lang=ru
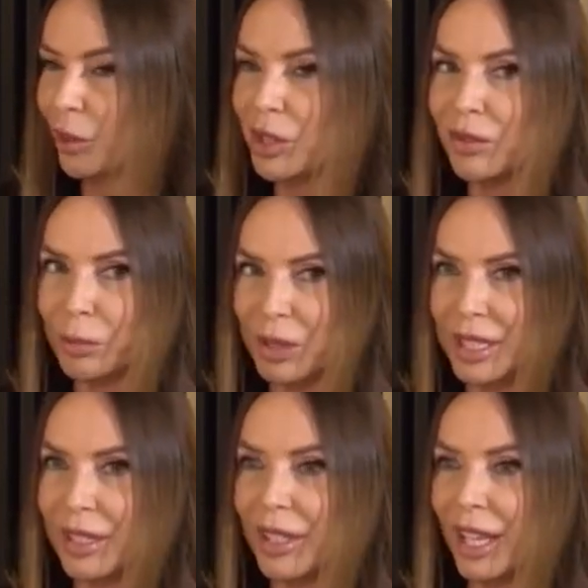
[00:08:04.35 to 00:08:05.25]
То есть вы
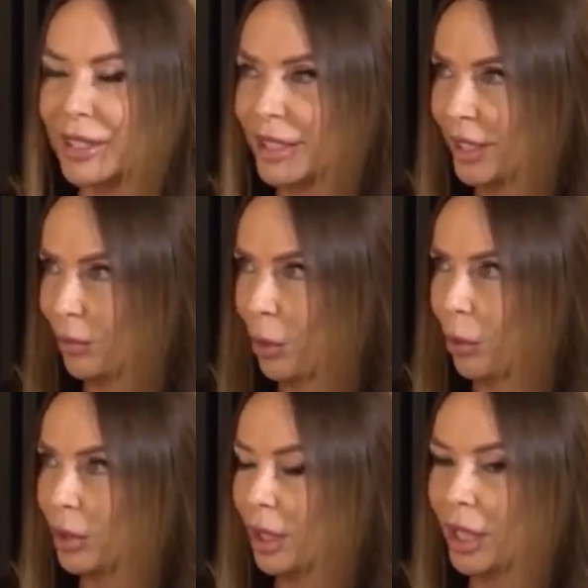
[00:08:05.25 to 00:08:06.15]
представляете
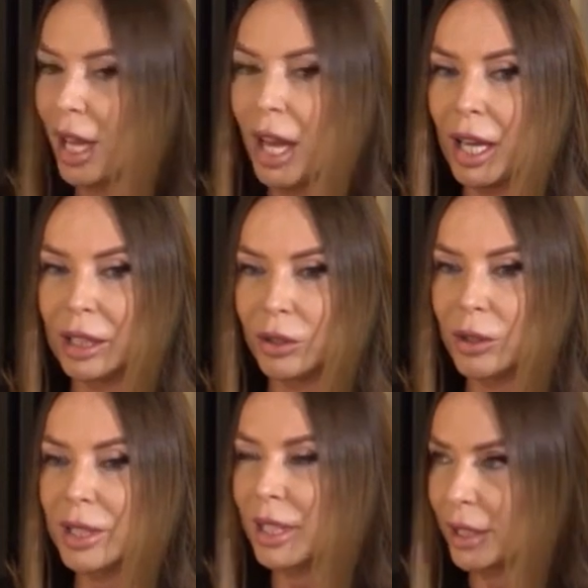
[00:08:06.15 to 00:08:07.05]
ребенок,
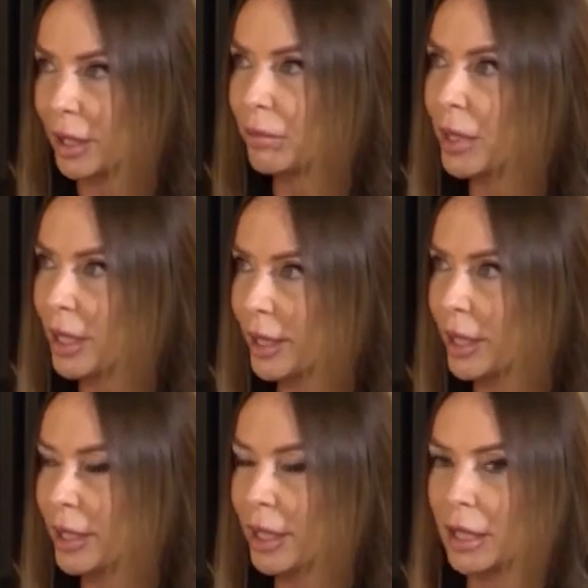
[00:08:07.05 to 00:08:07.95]
который за три
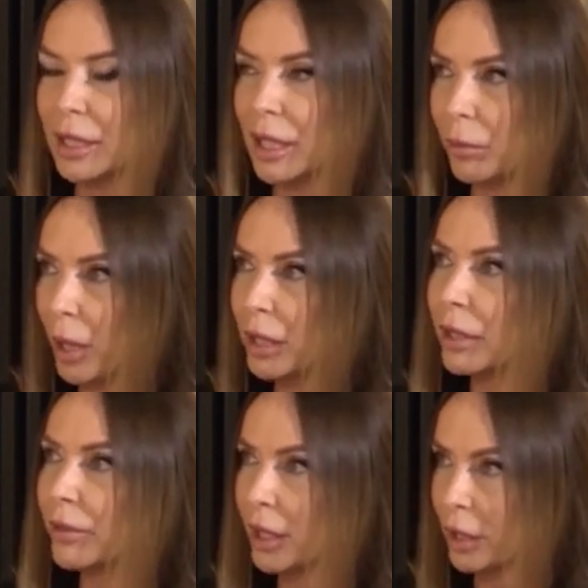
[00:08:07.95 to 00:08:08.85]
месяца
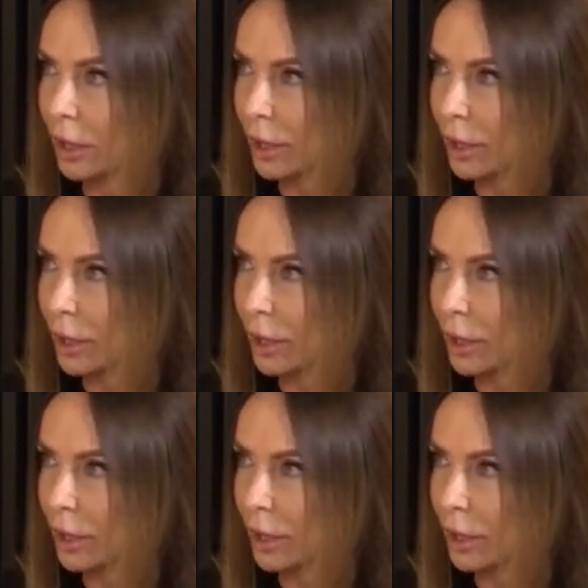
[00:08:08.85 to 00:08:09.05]
разрабатывает